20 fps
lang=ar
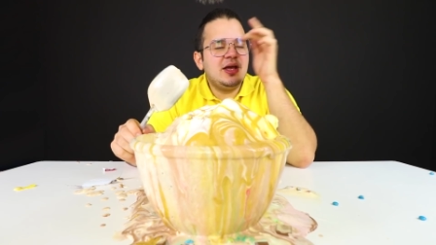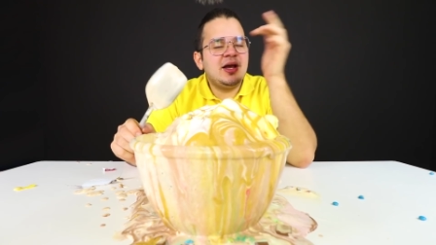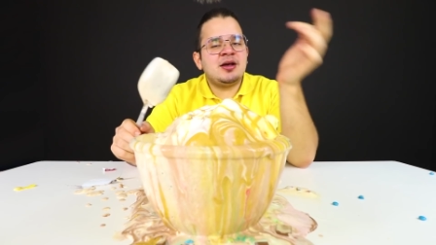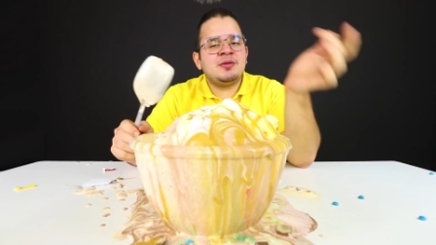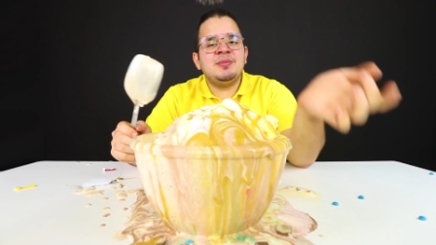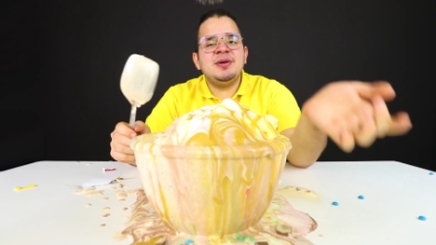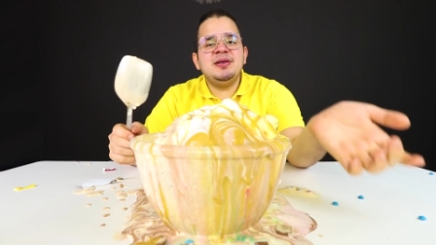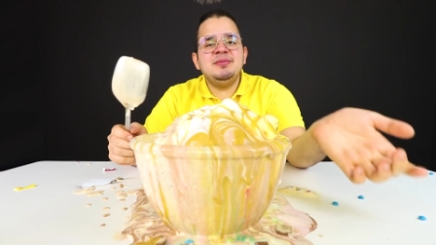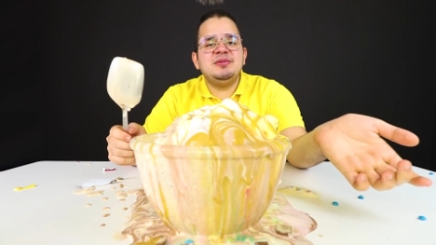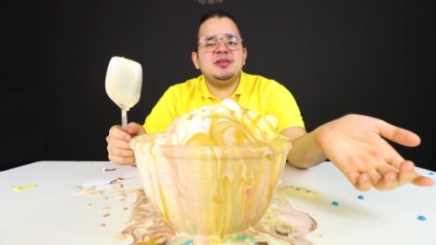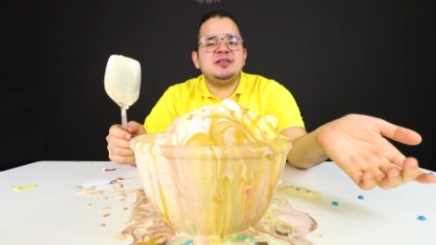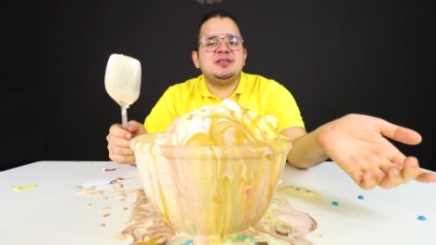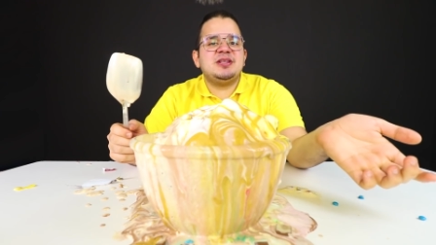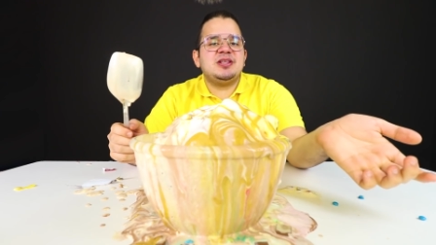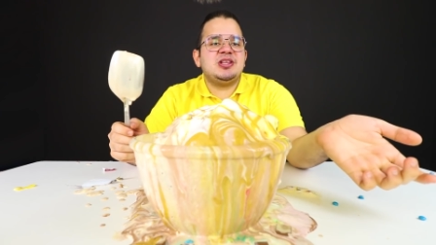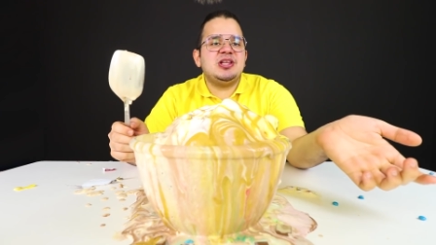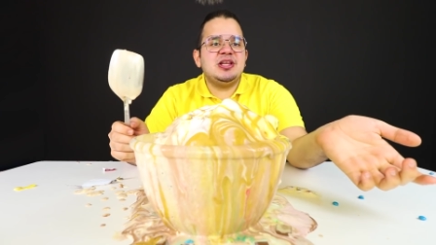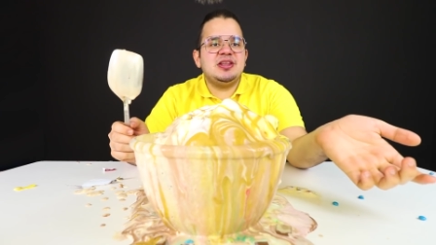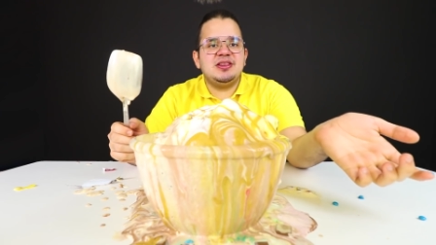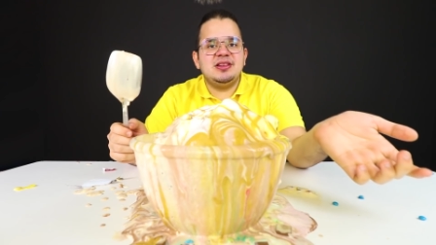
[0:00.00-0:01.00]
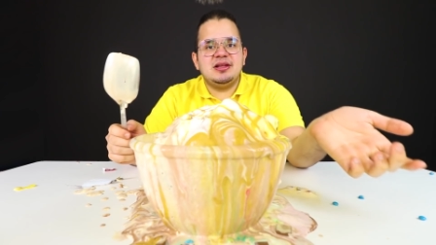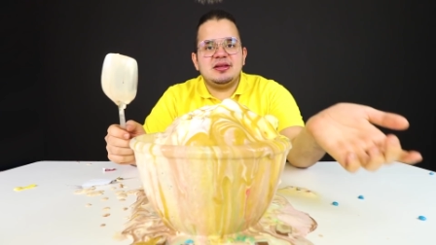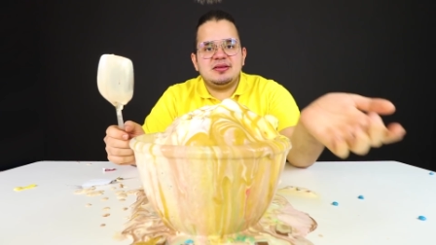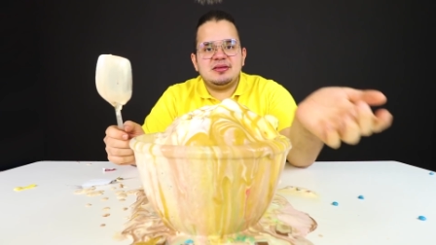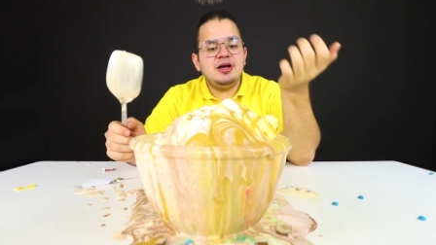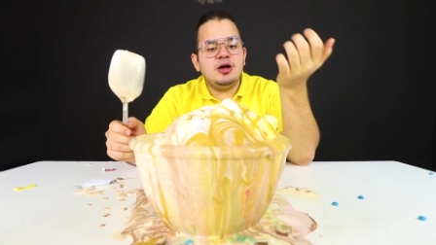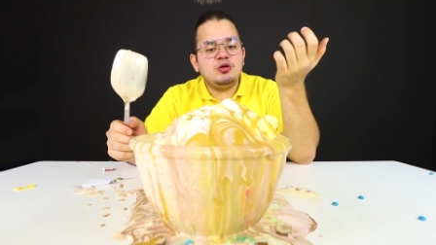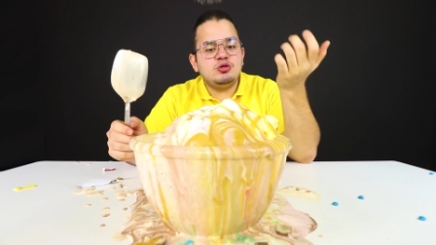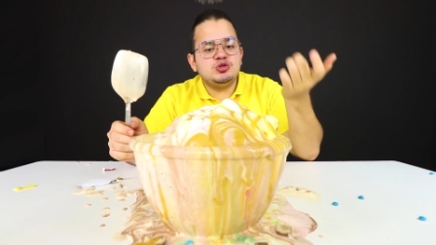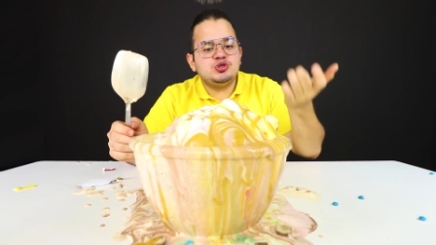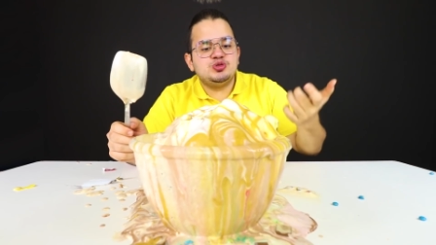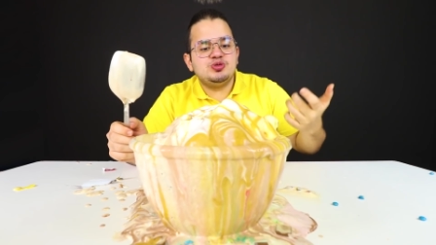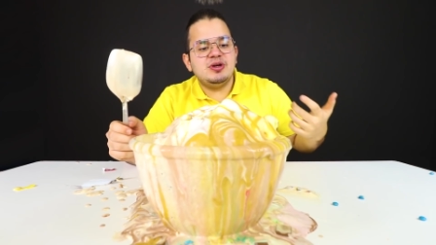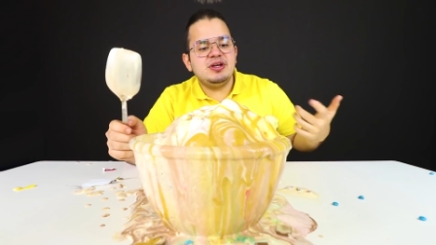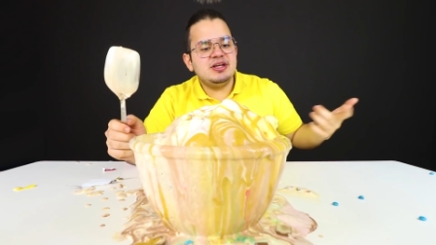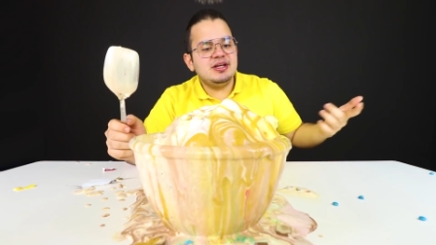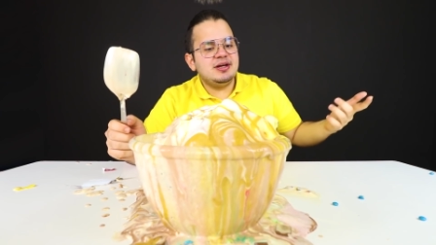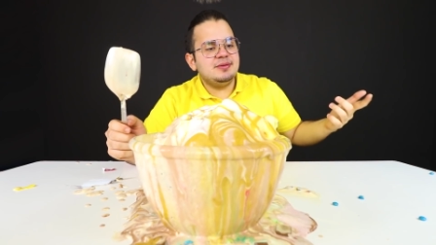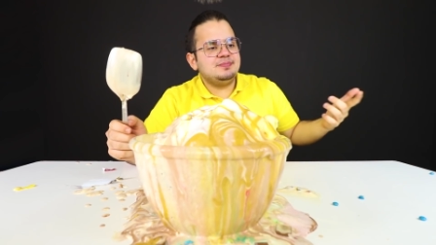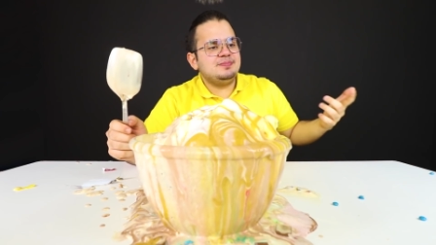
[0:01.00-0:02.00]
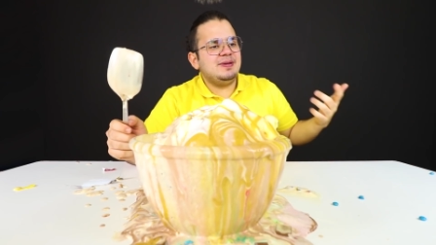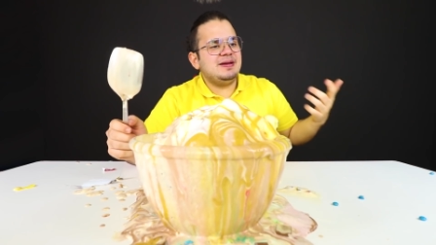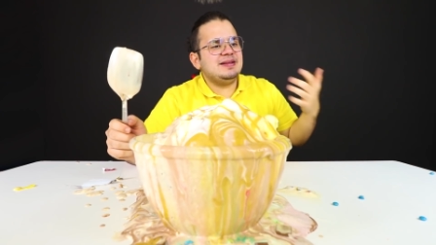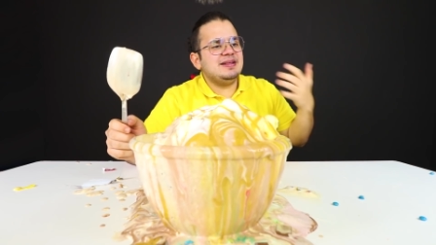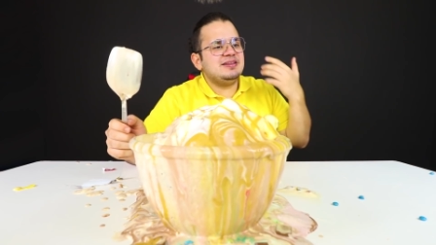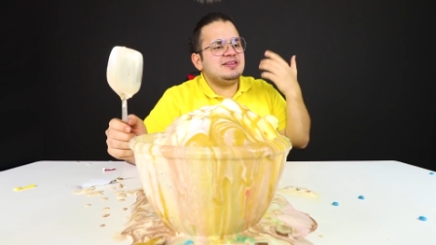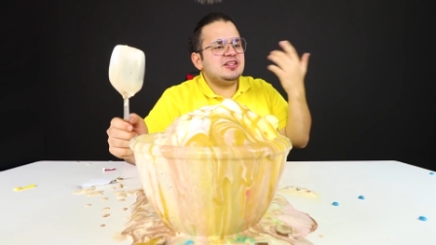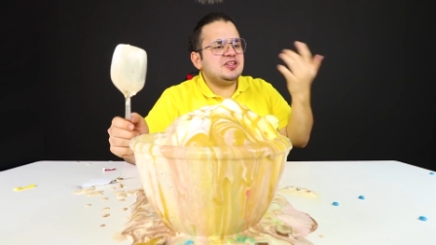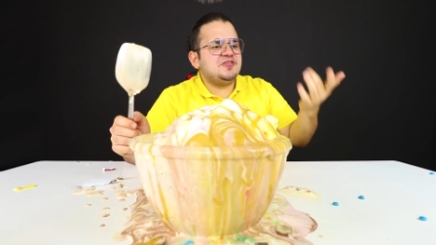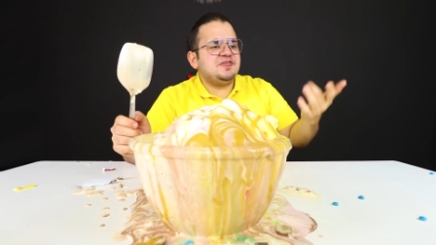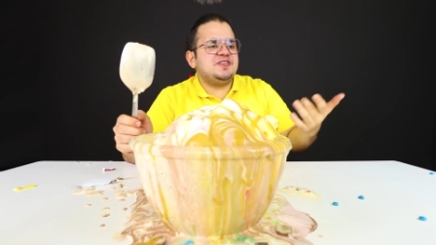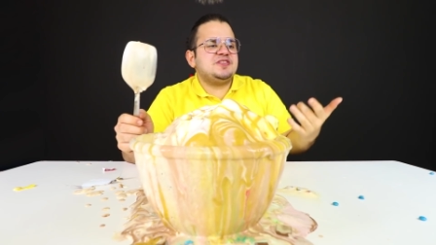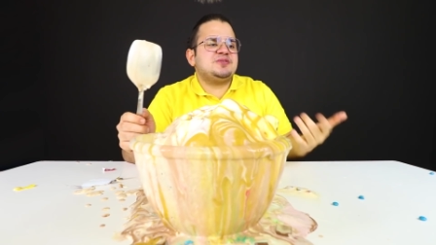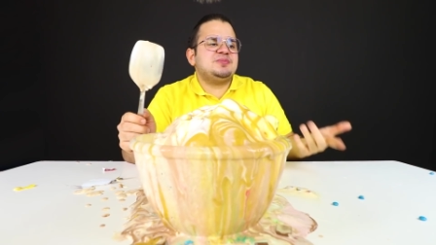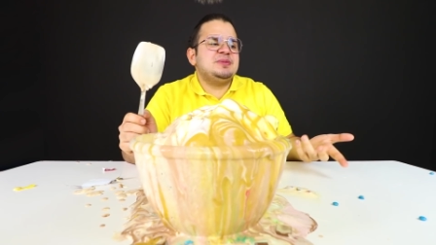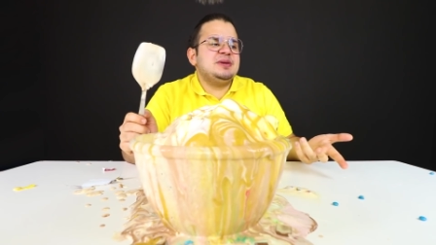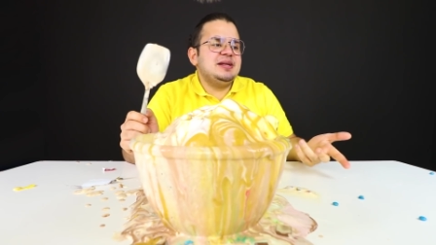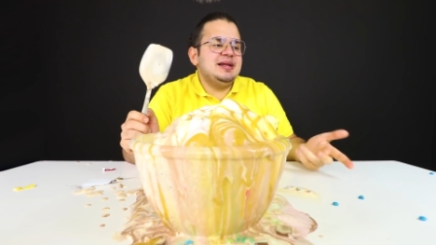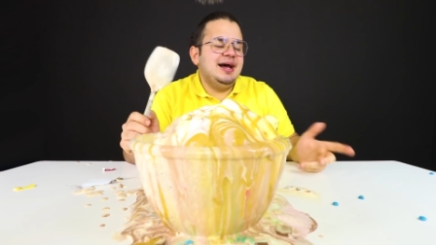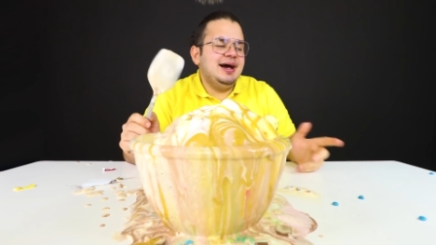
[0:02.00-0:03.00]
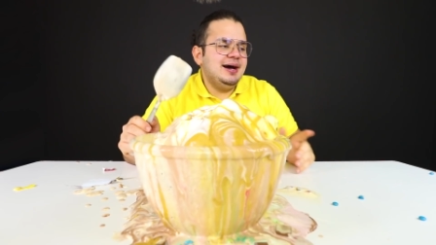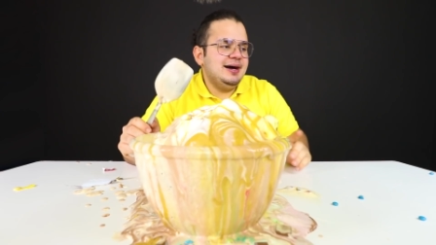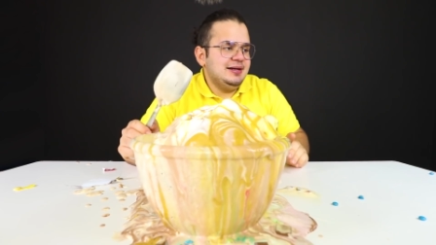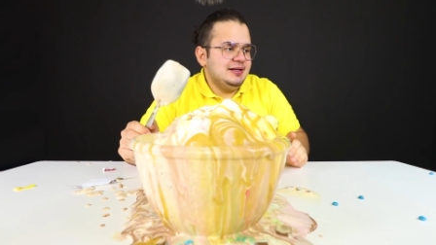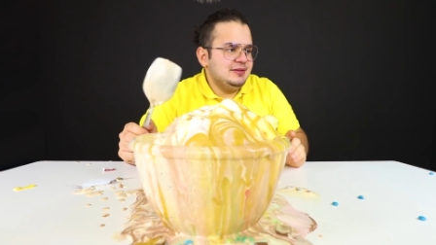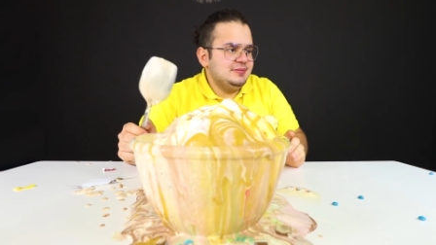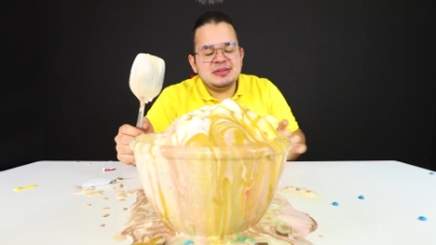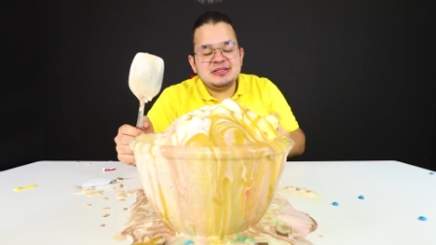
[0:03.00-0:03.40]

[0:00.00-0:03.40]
يا اخي ما يمديك تتلذذ، تاكل شوية بعدين تطفش من الحالي،